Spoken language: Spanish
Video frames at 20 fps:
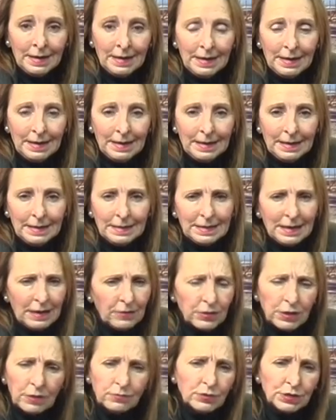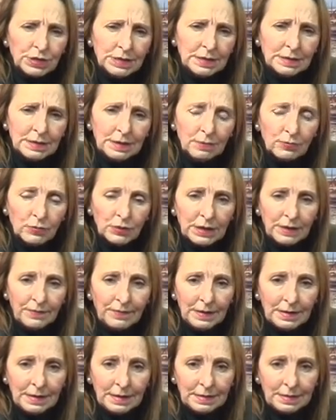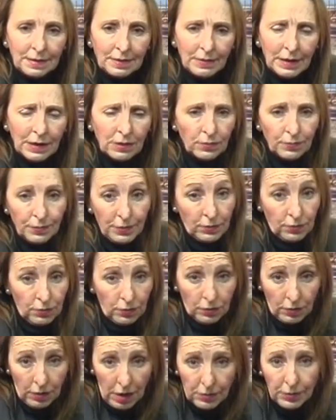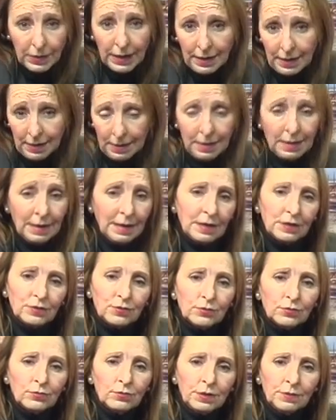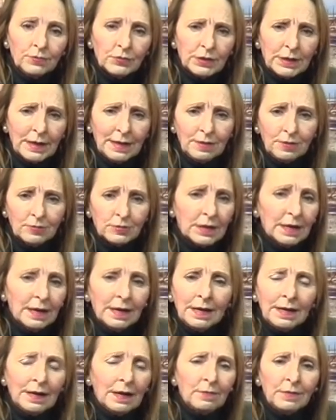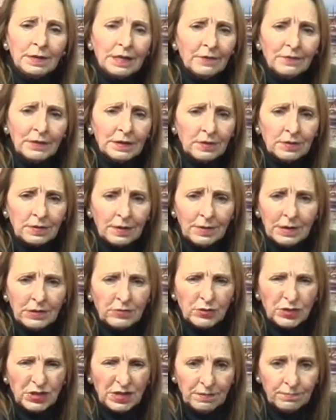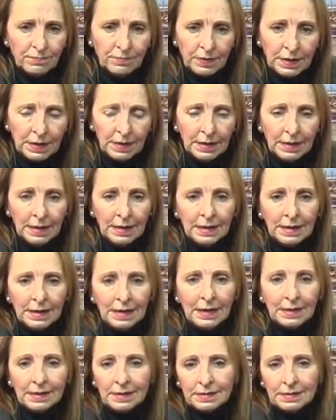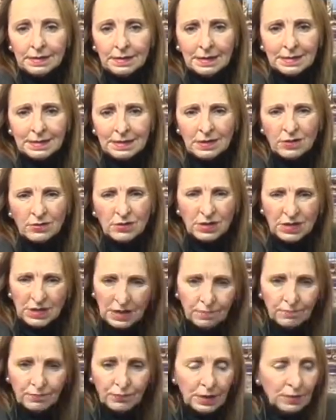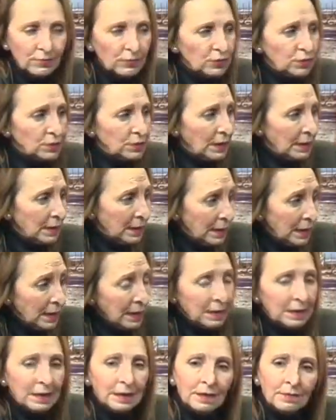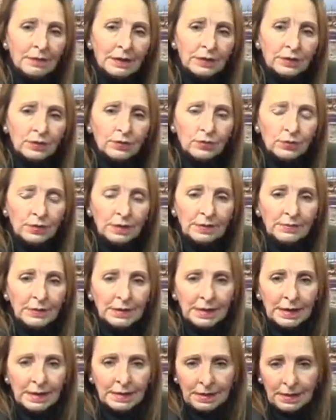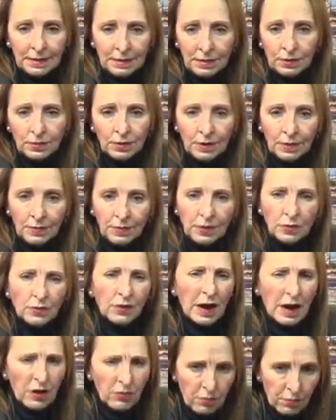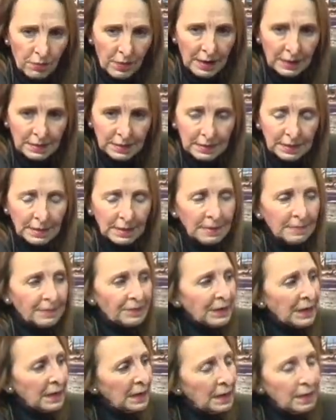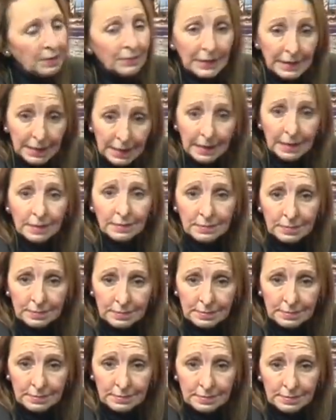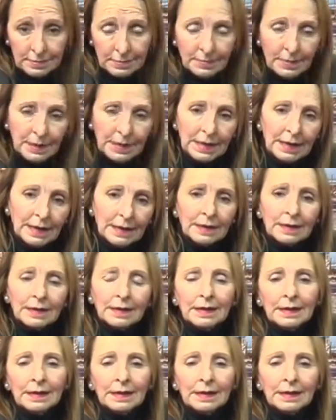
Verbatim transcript: eh, se ha notado muchísimo esa falta de trabajo, pero no ahora, estos últimos años. En Almería ha faltado el trabajo siempre y la necesidad ha sido siempre mucha. Y en el barrio donde María ha crecido y ha vivido aún más. Y María, María,